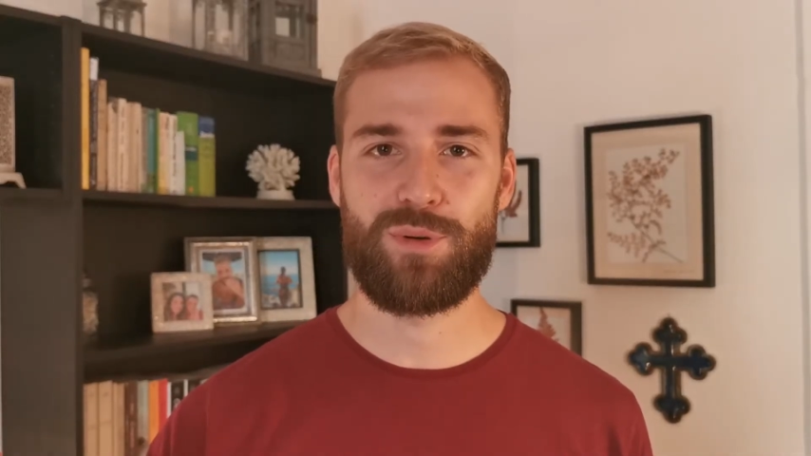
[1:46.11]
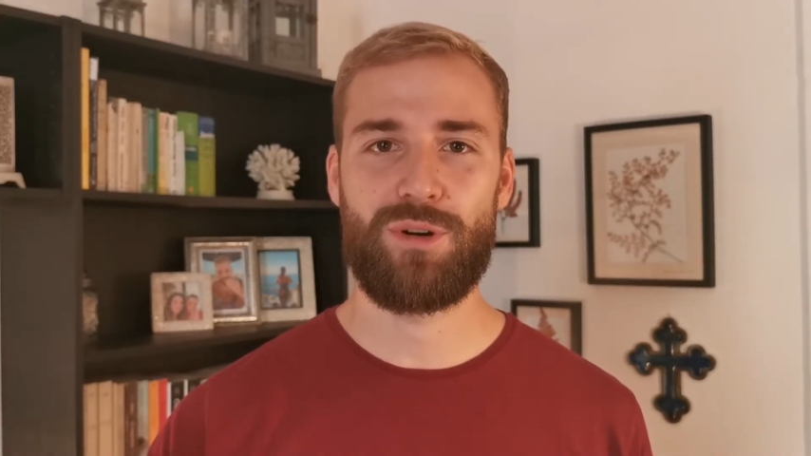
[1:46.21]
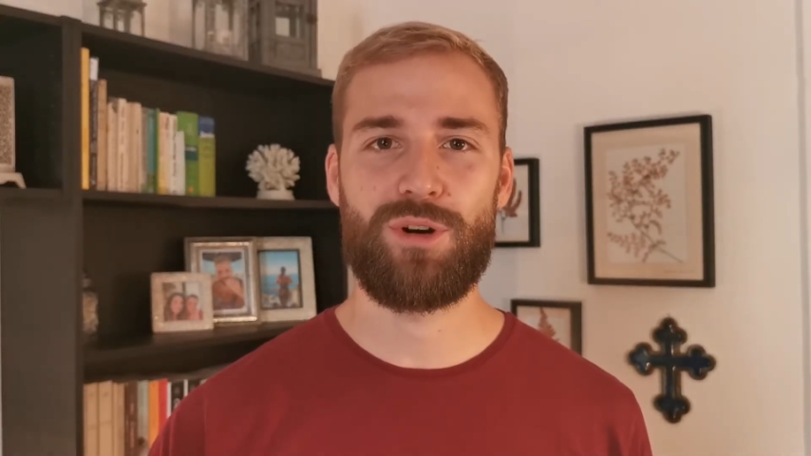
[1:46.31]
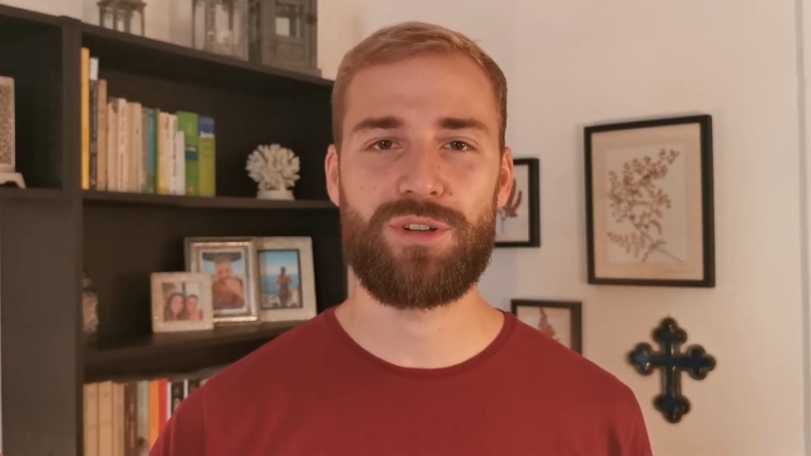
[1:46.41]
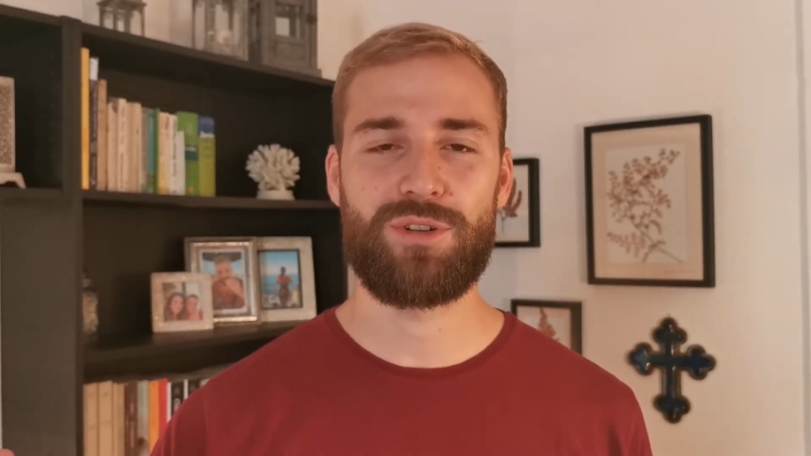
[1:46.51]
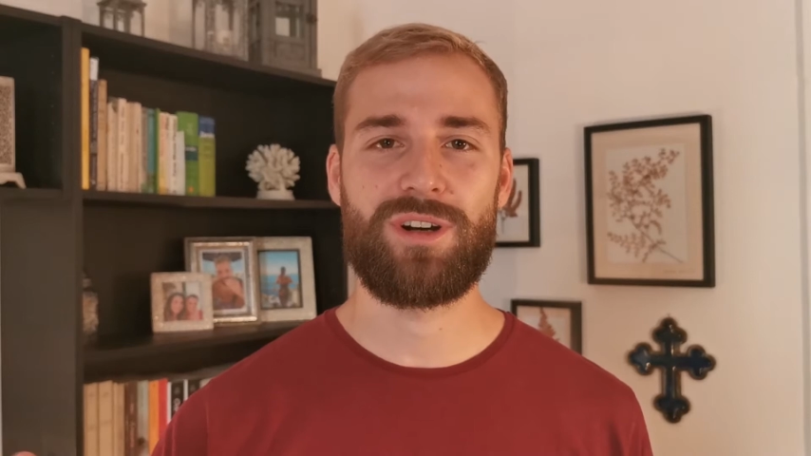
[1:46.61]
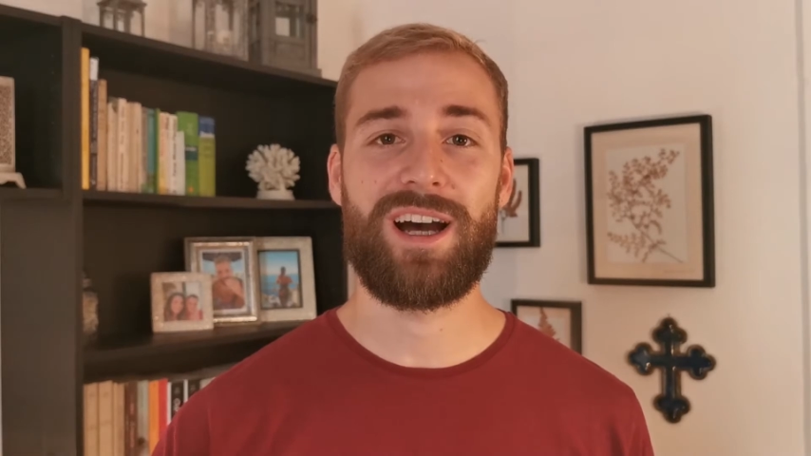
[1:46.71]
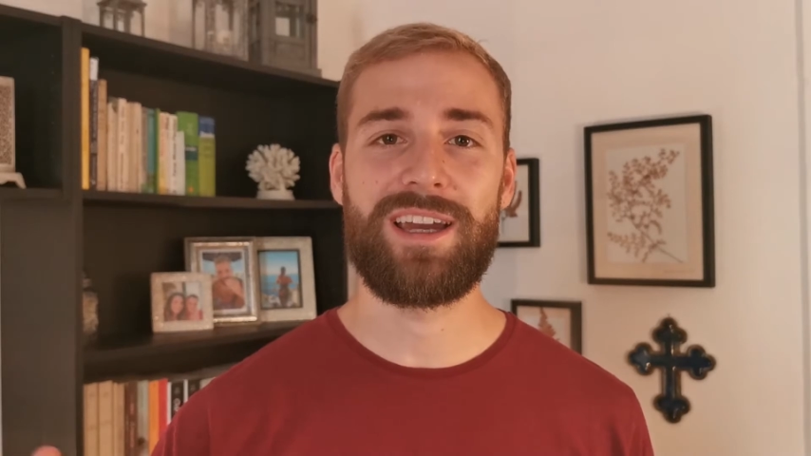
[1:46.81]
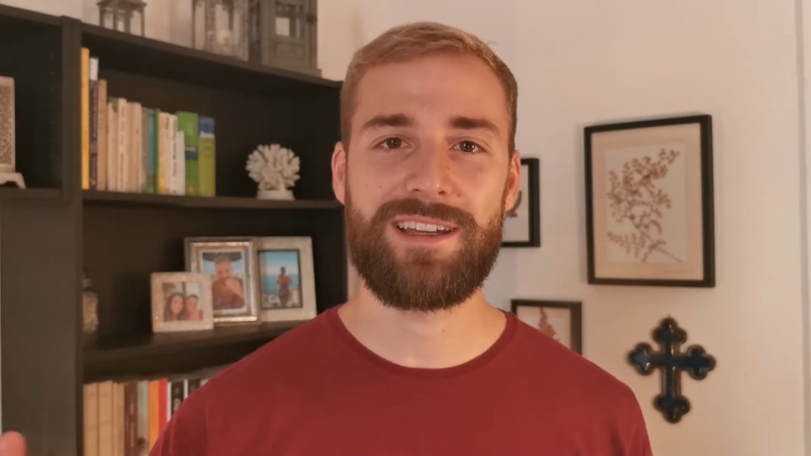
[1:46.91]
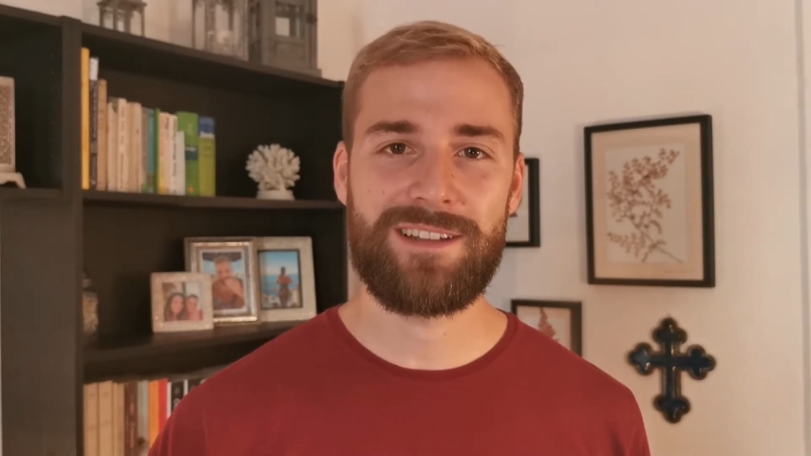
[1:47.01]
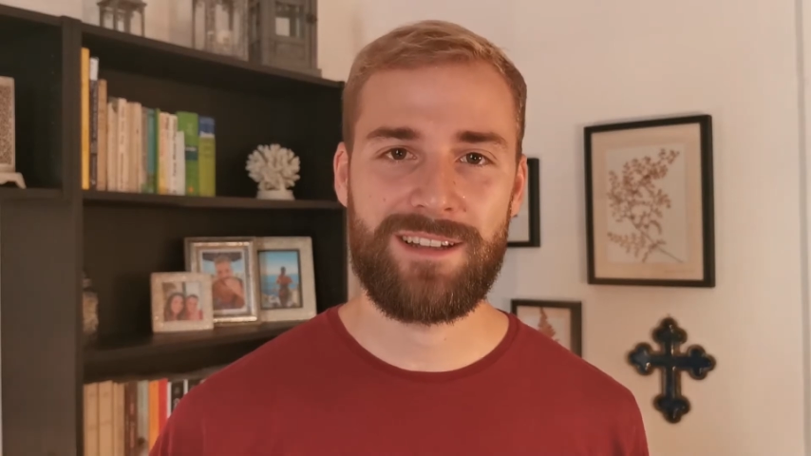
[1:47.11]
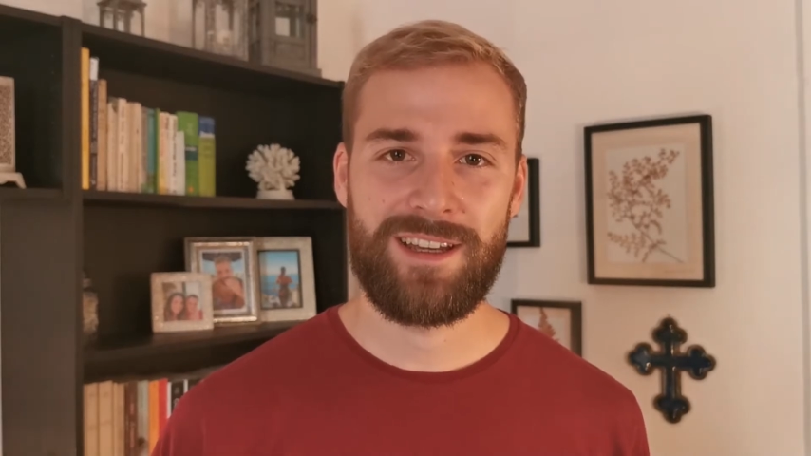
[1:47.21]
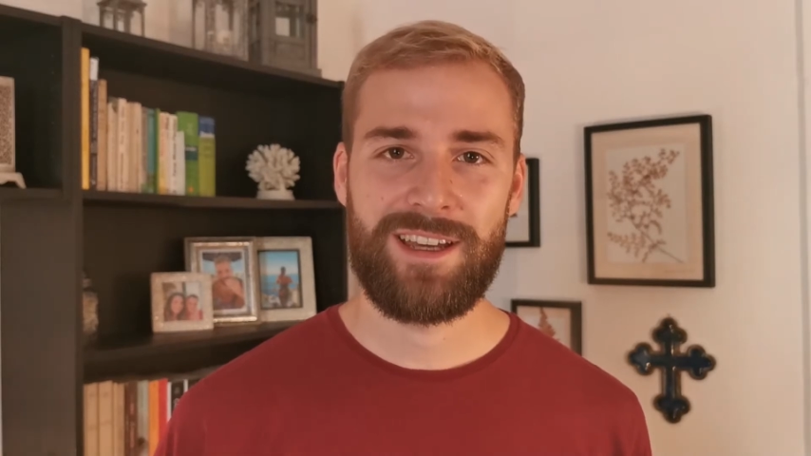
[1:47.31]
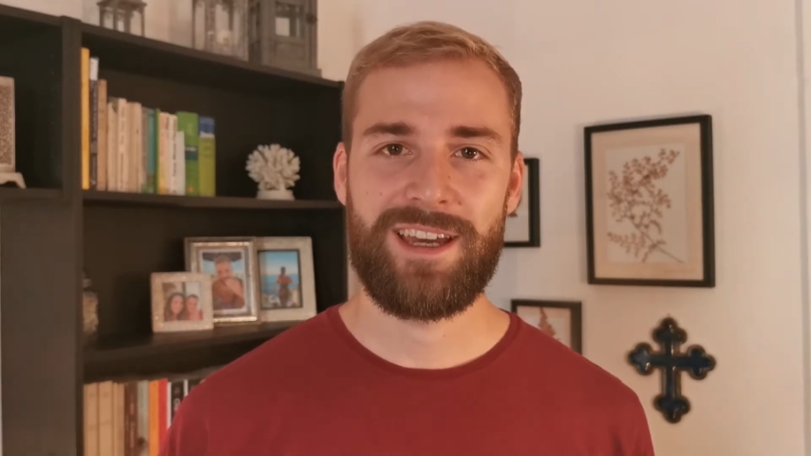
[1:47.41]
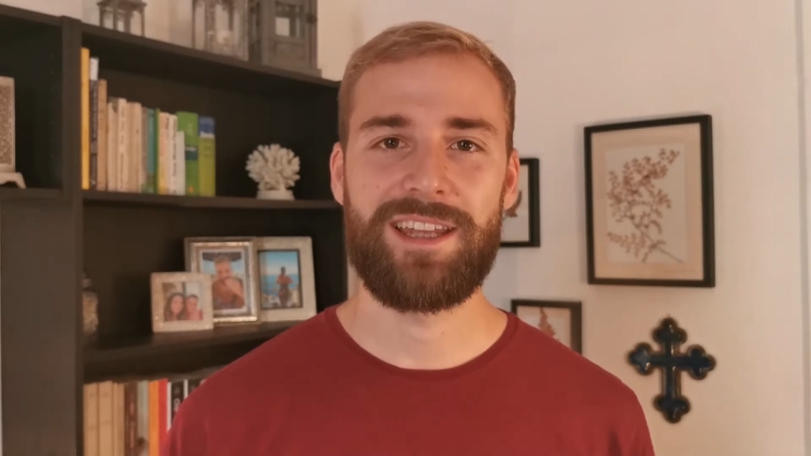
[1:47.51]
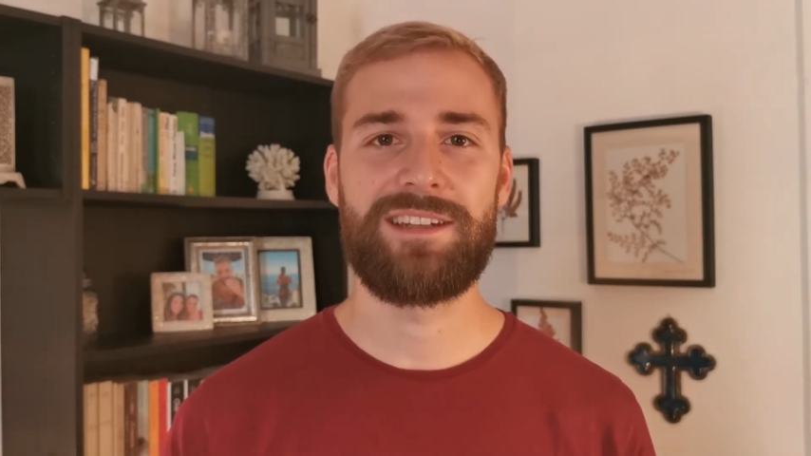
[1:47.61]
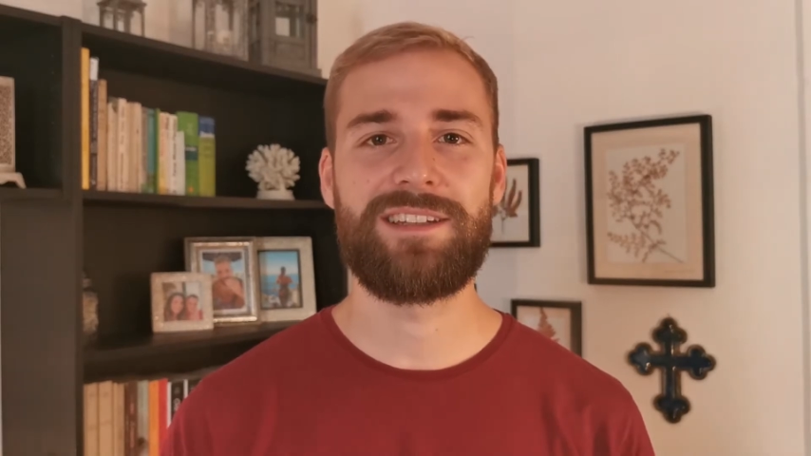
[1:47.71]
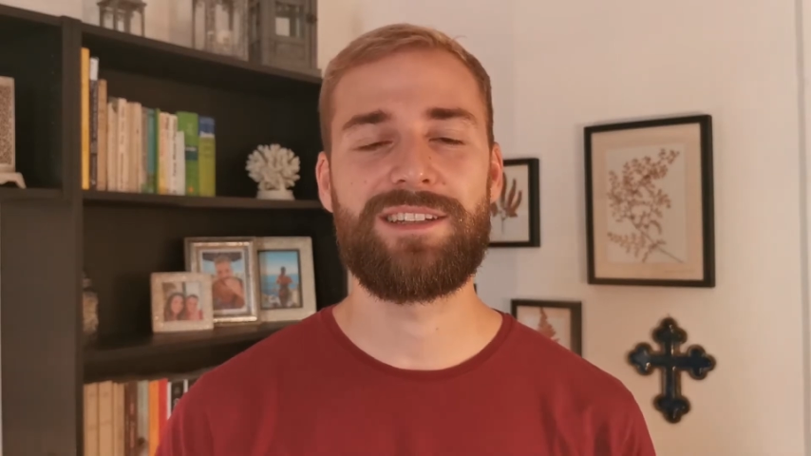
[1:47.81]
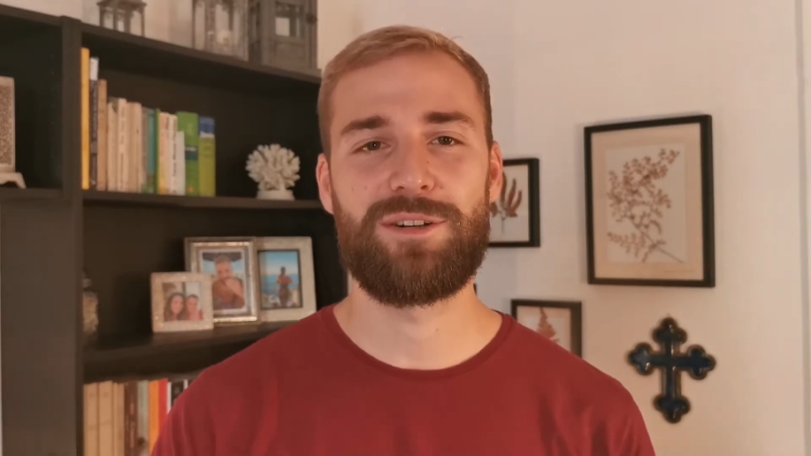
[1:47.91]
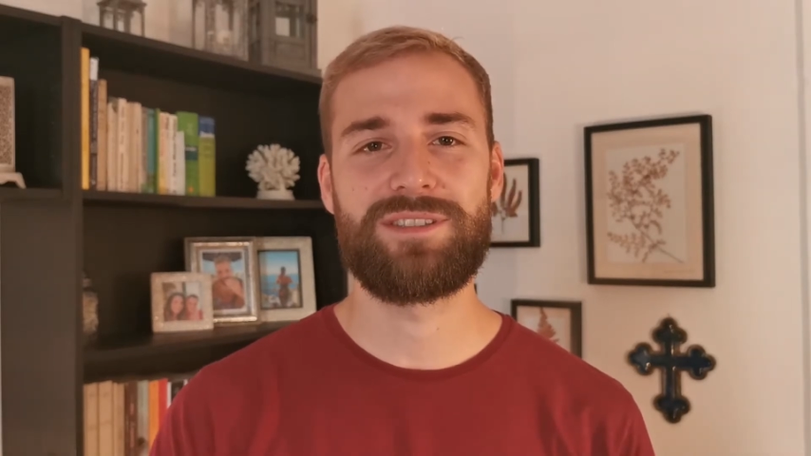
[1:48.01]
Polaroid noch
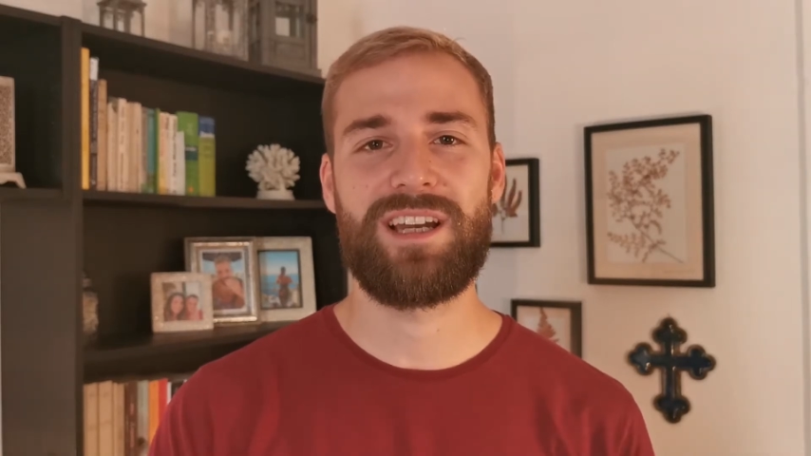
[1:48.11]
eigenhändig aus